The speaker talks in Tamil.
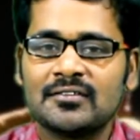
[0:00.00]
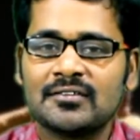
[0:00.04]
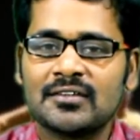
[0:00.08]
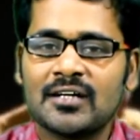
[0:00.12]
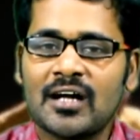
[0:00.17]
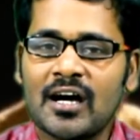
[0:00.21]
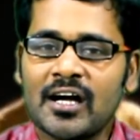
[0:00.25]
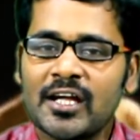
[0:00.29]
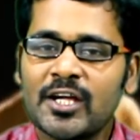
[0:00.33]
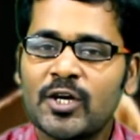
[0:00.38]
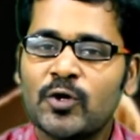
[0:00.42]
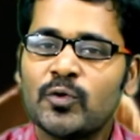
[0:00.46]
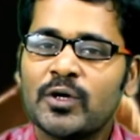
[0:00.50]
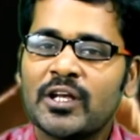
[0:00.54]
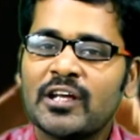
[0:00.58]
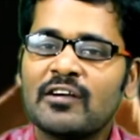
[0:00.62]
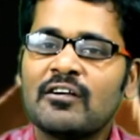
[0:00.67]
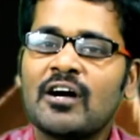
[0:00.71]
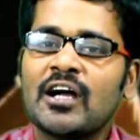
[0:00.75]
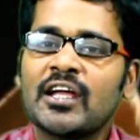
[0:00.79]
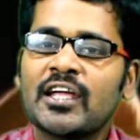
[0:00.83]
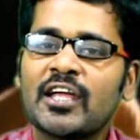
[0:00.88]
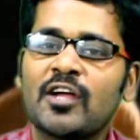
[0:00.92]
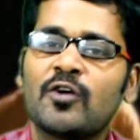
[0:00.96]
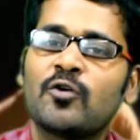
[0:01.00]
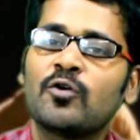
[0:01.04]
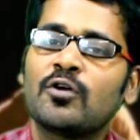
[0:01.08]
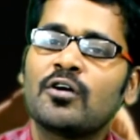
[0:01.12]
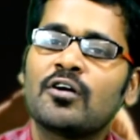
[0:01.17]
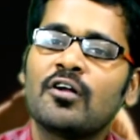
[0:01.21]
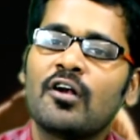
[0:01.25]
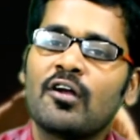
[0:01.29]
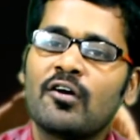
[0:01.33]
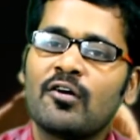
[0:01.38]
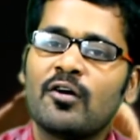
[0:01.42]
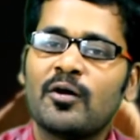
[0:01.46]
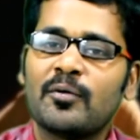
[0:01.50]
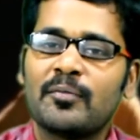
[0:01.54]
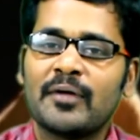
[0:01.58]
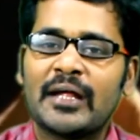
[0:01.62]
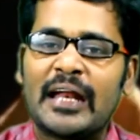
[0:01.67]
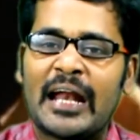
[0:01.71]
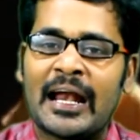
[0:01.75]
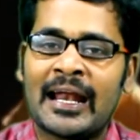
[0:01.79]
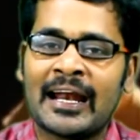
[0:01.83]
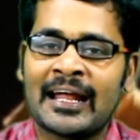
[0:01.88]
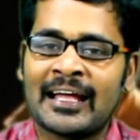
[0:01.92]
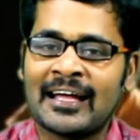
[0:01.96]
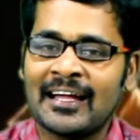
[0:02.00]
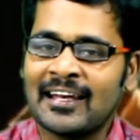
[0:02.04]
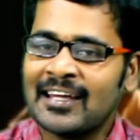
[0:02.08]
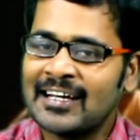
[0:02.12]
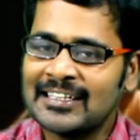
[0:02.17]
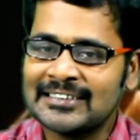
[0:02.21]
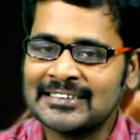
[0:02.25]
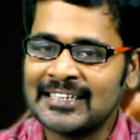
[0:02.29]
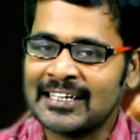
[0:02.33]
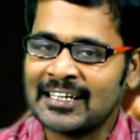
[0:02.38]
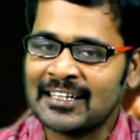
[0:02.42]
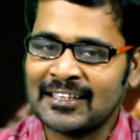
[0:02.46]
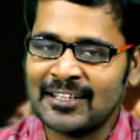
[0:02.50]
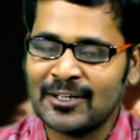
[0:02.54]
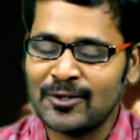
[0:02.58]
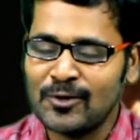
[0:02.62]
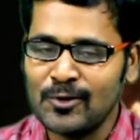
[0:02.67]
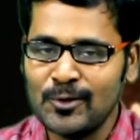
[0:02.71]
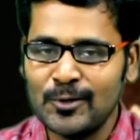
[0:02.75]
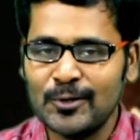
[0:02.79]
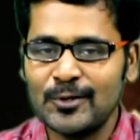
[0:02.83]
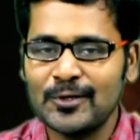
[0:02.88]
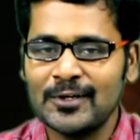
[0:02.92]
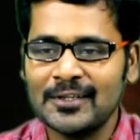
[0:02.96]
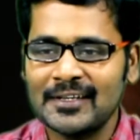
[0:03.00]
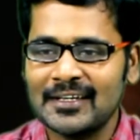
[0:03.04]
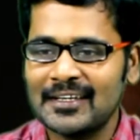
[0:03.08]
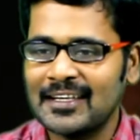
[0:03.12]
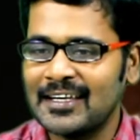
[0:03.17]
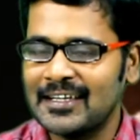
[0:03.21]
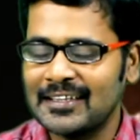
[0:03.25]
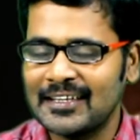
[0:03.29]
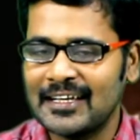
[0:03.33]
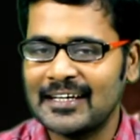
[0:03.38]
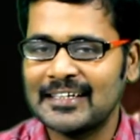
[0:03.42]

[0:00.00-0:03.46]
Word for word: நாய்க்குட்டி வாங்கி கொடுக்கணும் அப்படின்ற கலாச்சாரத்தை கொண்டு வந்ததே அந்த